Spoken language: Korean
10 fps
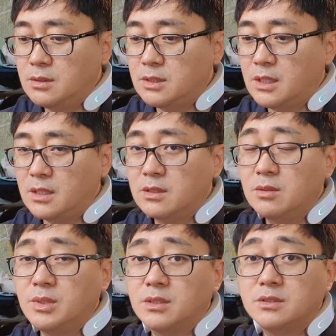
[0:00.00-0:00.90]
자,
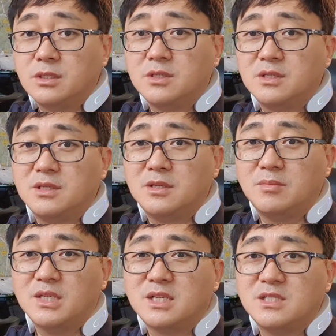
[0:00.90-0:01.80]
그러면 저는
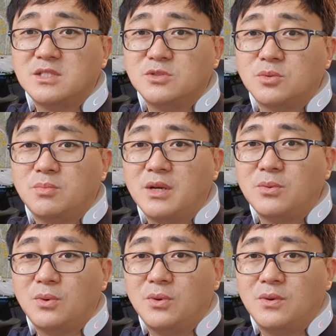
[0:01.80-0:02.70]
마사지를 좀
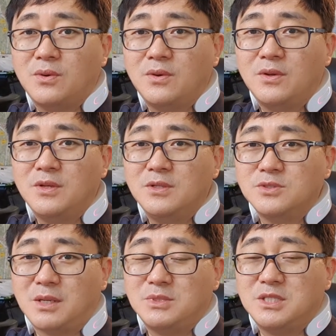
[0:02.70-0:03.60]
받고
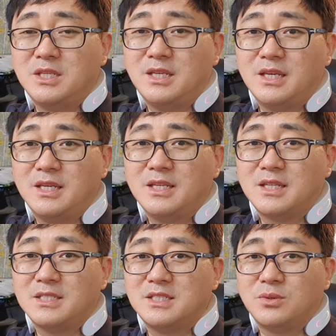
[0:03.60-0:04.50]
잠시 뒤에
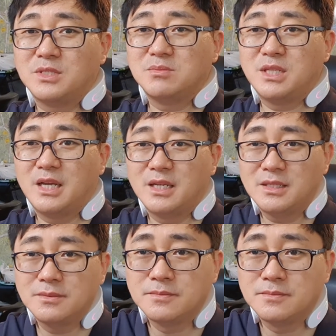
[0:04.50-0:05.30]
다시 오겠습니다.